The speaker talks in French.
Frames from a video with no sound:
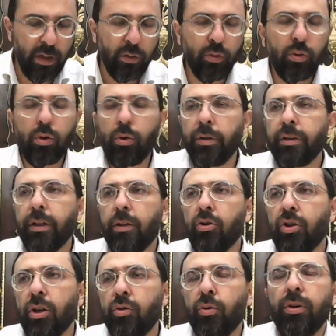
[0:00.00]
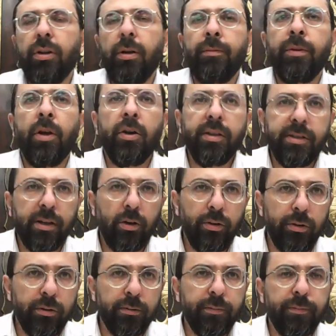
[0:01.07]
Donc le Kohen Gadol, chaque jour, il amené un
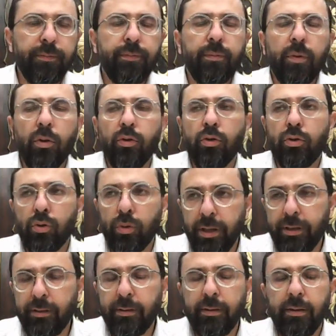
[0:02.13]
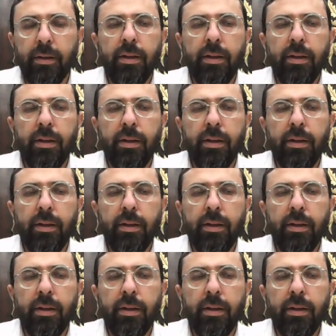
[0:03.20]
Issaron de Solette.